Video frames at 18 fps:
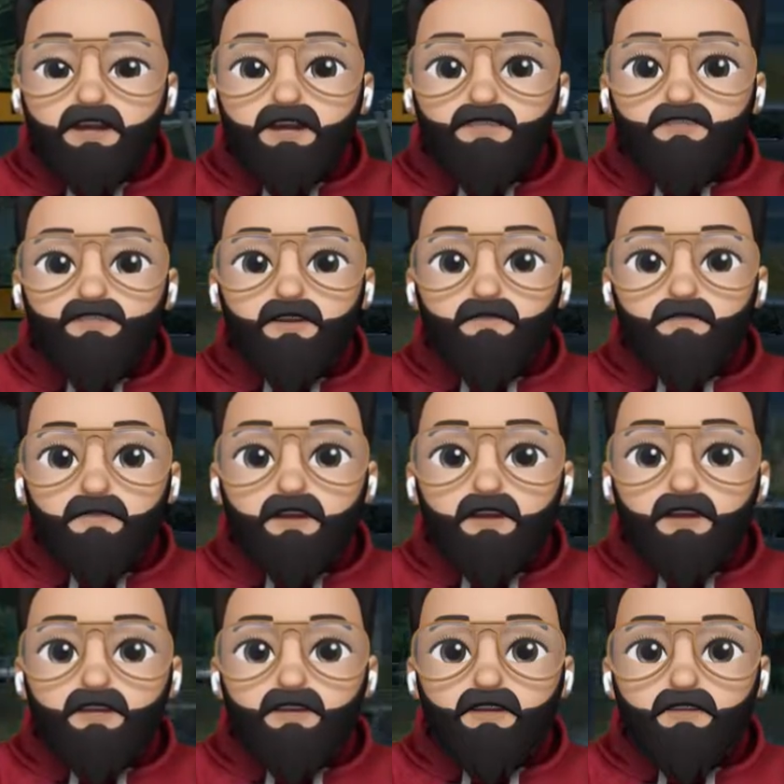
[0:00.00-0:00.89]
అని చెప్పి
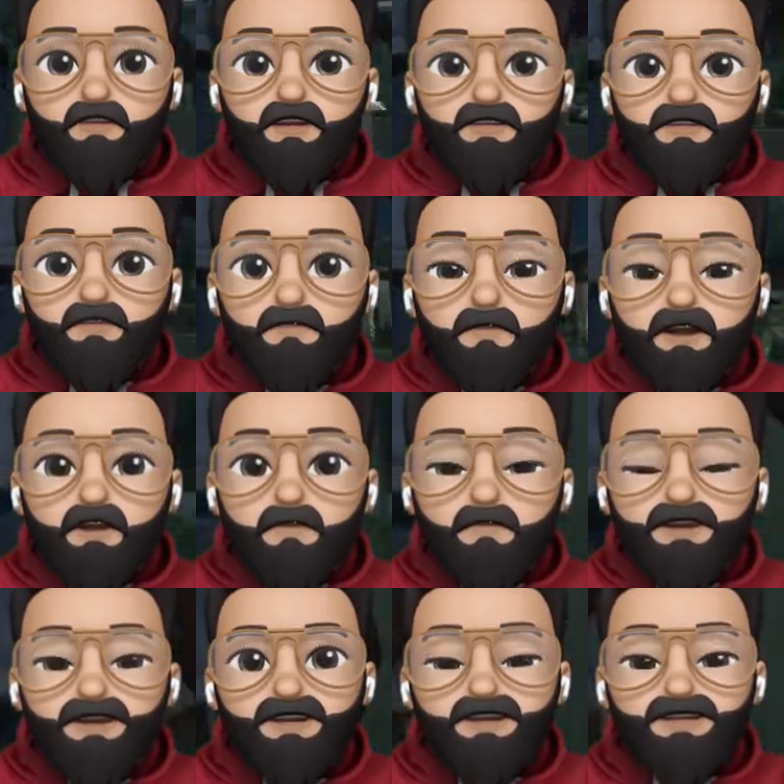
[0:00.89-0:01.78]
ఏదో వీరిద్దరు మన
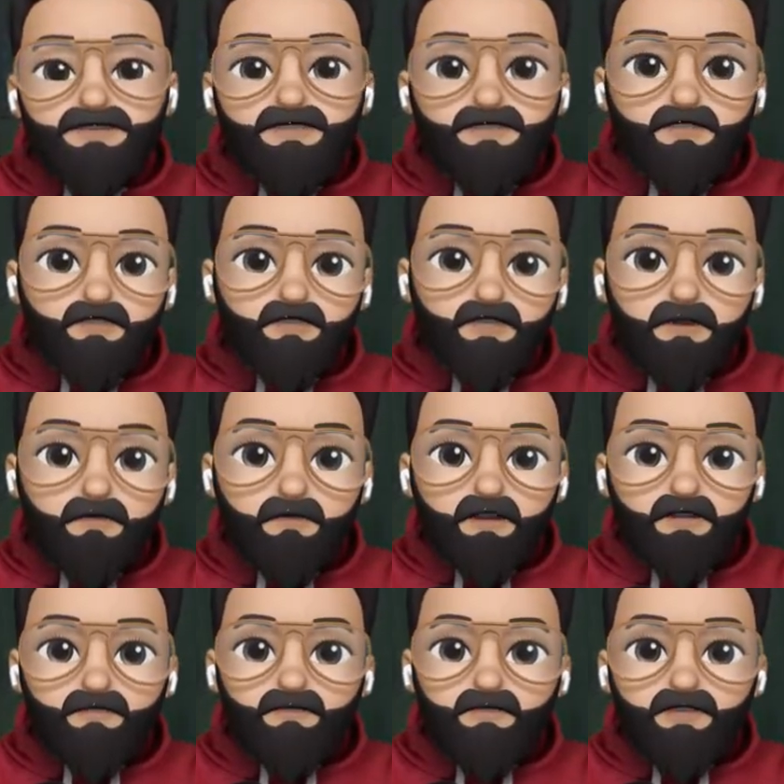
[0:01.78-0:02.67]
బ్రదర్స్ ఇద్దరు గేమ్
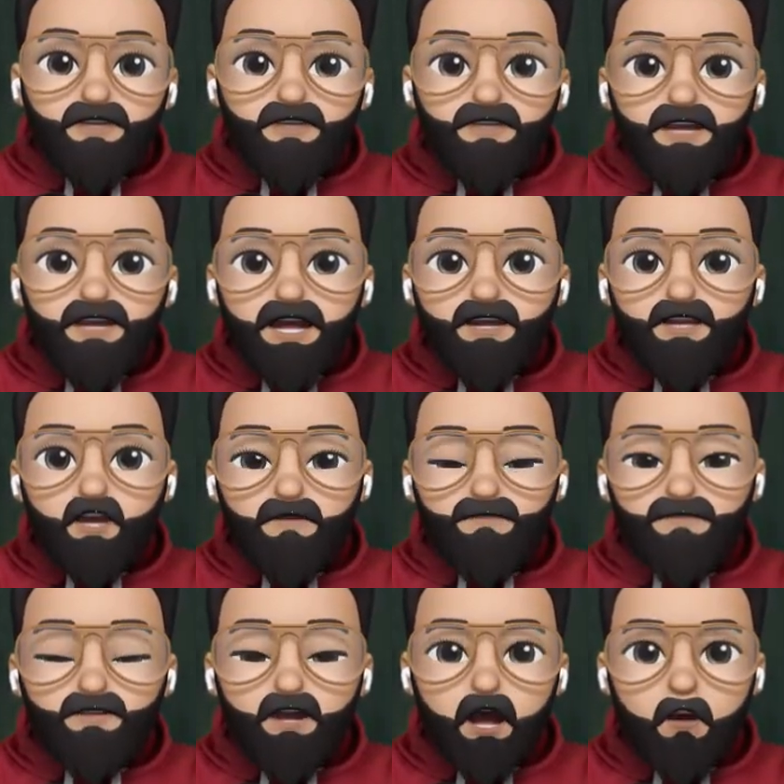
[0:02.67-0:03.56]
ఆడుకుంటున్నారు హలో
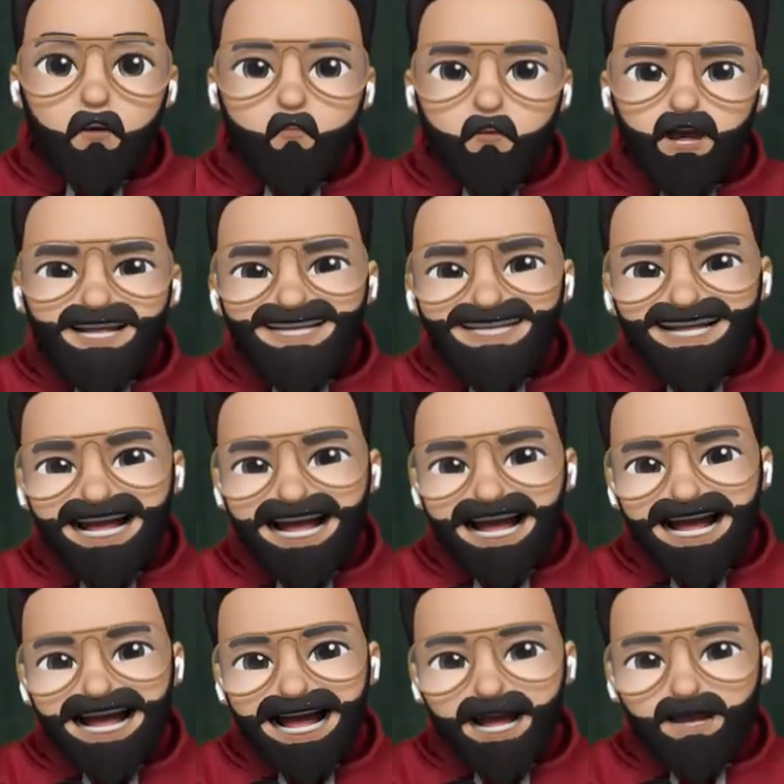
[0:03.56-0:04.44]
బ్రో
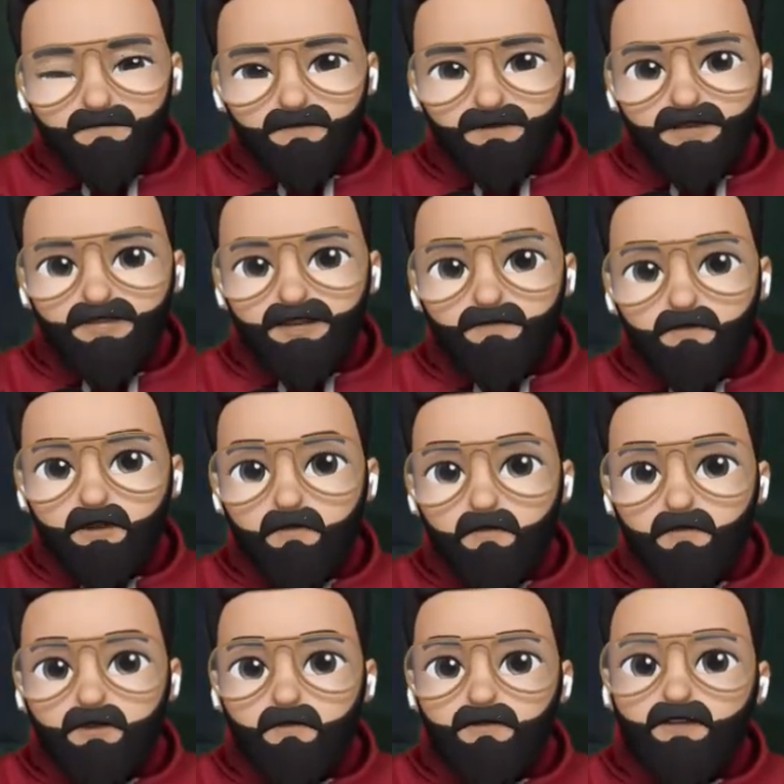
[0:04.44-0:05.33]
వాట్సాప్ అని చెప్పండి
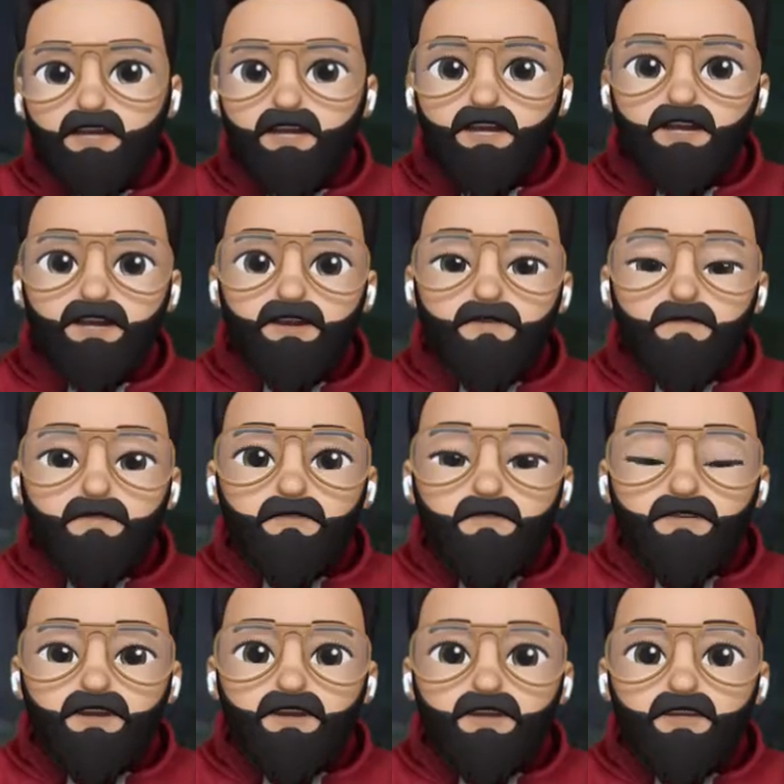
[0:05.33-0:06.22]
మనమైతే
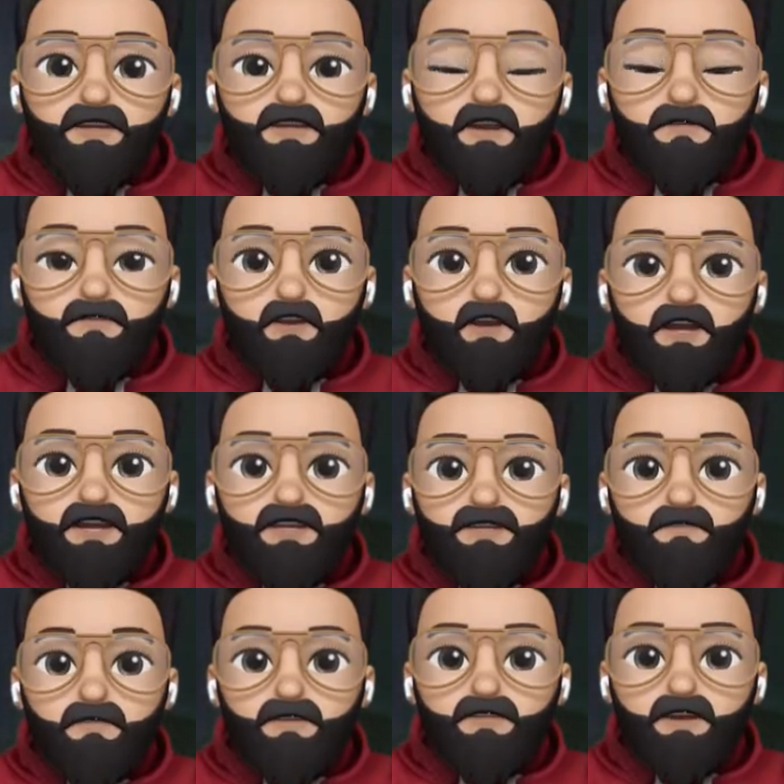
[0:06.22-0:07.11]
వాళ్ళతో గేమ్తో హాయ్
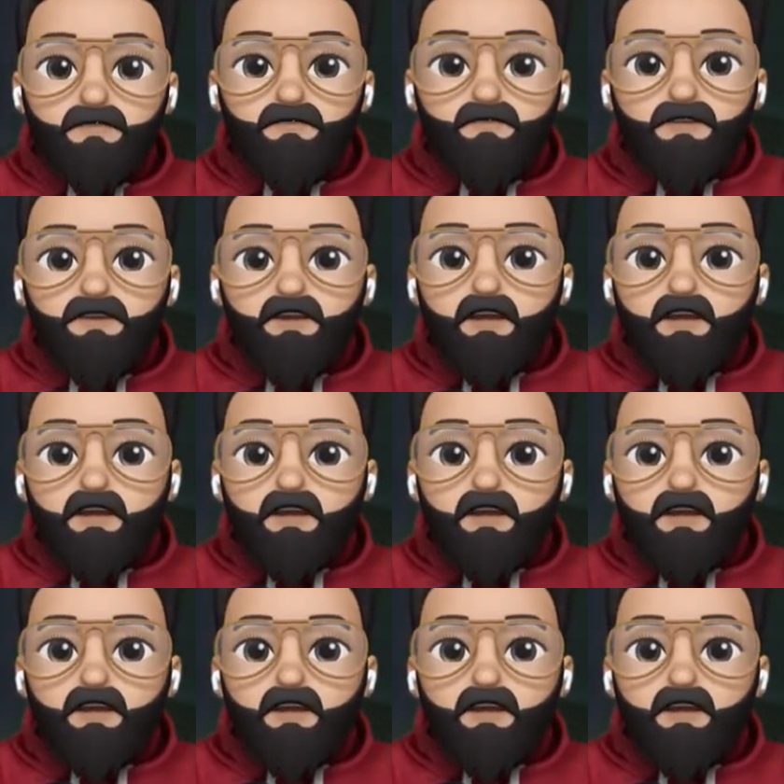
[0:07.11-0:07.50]
చెప్పేసాం